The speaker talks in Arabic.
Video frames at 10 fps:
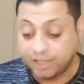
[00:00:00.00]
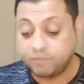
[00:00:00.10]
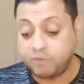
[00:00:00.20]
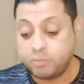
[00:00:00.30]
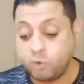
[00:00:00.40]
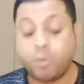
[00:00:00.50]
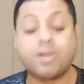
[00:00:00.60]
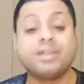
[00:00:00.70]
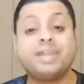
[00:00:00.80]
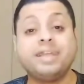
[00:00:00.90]
كان في
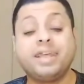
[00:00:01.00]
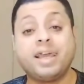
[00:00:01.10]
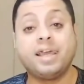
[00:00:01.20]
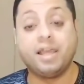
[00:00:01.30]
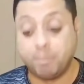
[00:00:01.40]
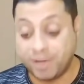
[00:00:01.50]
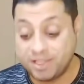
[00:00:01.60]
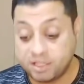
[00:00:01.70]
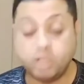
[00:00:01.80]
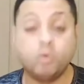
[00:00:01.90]
مباراه تانية
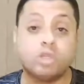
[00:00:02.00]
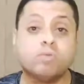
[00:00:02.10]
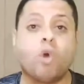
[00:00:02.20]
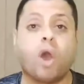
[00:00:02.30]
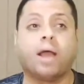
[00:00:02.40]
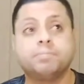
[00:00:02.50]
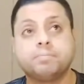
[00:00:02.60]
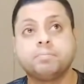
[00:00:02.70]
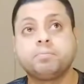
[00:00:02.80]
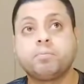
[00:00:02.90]
المصري وسموحه
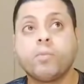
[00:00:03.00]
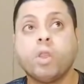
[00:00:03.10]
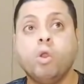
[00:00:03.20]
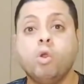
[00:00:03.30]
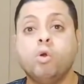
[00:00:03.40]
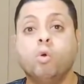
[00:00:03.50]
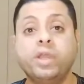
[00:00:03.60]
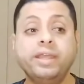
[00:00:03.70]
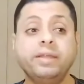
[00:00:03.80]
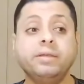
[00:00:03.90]

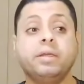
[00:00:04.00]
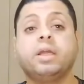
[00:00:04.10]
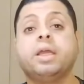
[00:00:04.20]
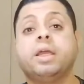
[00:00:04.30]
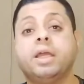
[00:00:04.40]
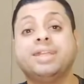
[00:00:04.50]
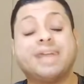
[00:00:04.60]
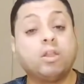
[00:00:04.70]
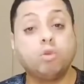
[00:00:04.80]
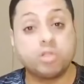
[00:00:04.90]

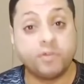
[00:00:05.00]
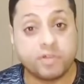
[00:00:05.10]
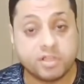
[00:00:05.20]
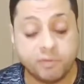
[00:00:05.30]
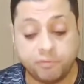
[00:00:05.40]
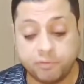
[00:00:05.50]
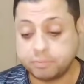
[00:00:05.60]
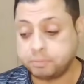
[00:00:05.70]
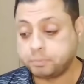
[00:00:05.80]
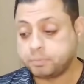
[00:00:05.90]
واتعادلوا آه، صفر صفر
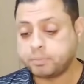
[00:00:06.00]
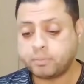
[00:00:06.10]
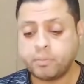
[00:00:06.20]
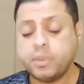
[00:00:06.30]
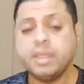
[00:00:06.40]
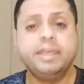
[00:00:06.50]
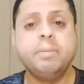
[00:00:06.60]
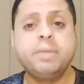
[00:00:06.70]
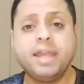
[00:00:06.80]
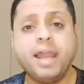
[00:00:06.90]

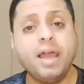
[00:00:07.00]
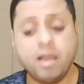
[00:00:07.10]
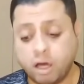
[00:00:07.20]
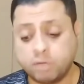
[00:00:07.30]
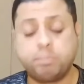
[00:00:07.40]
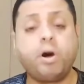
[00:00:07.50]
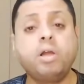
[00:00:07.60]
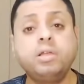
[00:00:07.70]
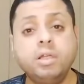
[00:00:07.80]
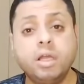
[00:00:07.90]
يمكن انا
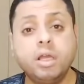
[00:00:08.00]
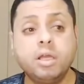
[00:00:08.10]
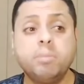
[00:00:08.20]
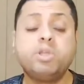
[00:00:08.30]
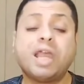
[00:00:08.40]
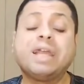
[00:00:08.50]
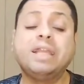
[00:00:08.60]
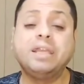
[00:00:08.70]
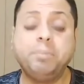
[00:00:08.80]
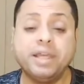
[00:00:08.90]
غضبان بشكل
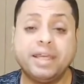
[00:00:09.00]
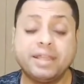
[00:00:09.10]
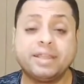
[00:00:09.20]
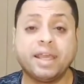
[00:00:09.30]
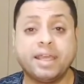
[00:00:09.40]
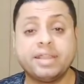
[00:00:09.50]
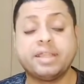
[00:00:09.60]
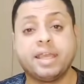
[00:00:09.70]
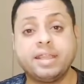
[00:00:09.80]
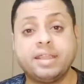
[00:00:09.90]
كبير جدا جدا
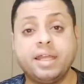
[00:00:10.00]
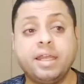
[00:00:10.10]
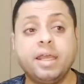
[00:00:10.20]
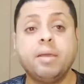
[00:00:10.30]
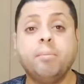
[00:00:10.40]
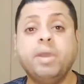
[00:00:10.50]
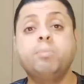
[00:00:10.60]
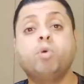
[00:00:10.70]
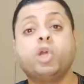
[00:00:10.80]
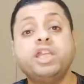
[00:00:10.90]
جدا من
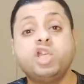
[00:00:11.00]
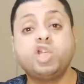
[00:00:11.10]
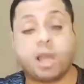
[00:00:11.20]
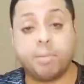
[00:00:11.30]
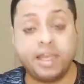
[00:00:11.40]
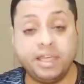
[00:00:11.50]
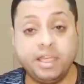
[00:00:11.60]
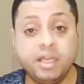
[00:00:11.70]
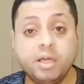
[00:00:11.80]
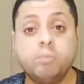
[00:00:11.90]
معين
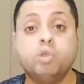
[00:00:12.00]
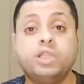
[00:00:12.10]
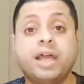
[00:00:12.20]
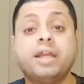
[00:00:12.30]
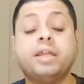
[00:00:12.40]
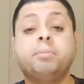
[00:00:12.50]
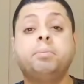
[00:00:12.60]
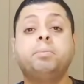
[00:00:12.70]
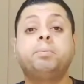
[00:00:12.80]
الشعباني مدرب